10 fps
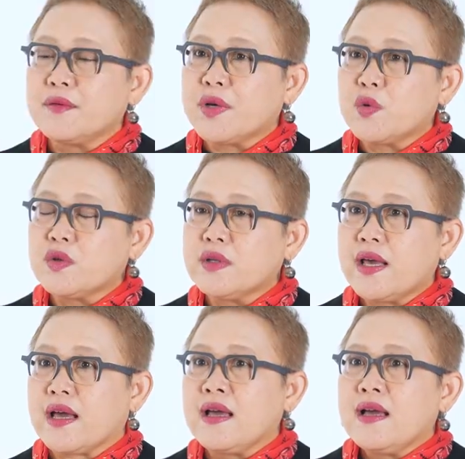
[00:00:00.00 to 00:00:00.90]
คือมนุษย์
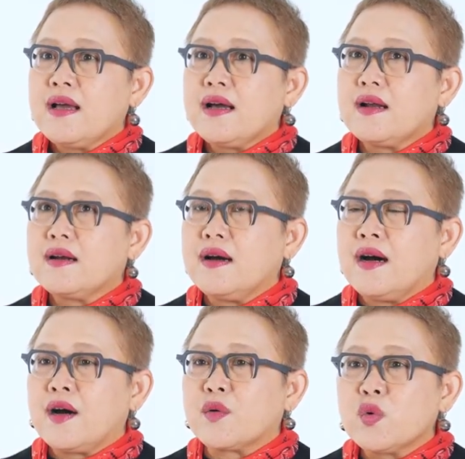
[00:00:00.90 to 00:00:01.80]
เนี่ย
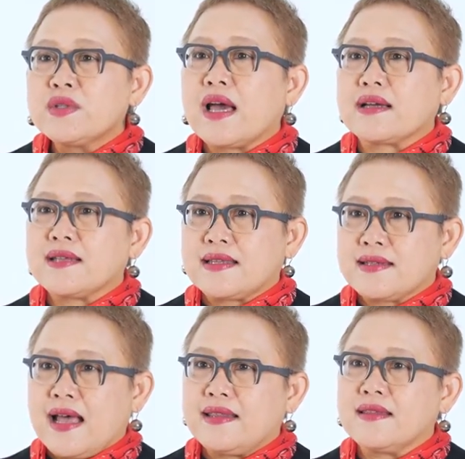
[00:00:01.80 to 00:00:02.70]
รู้จักจัด
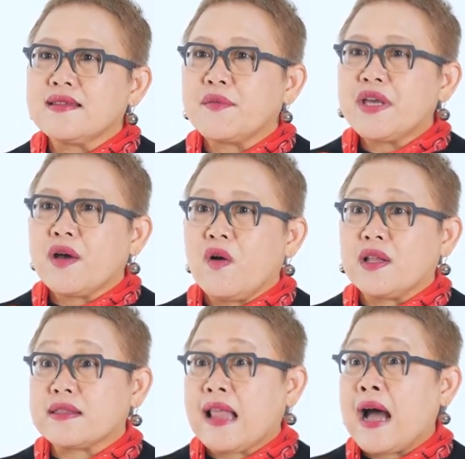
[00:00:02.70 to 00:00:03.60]
สรรทรัพยาก
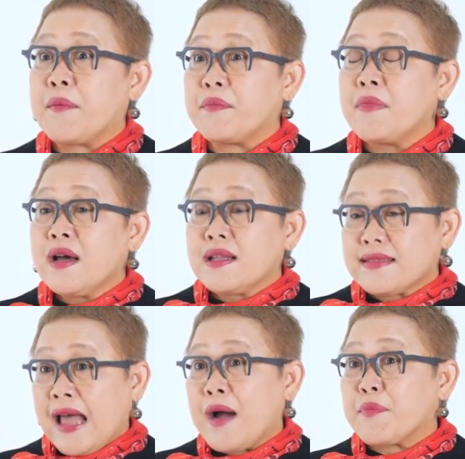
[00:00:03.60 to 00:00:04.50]
รตาม
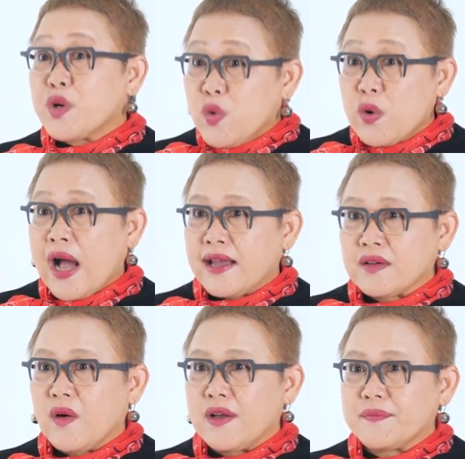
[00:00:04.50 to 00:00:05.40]
ตามฤดูกาล
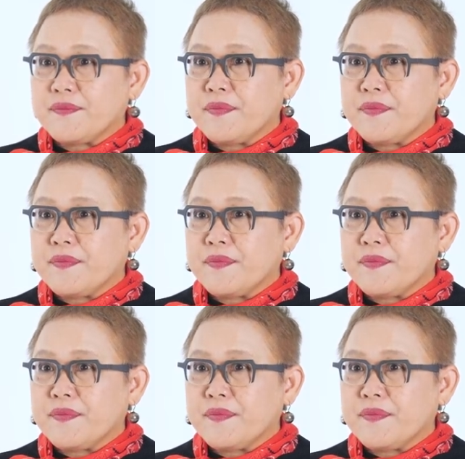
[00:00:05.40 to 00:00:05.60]
ก่อน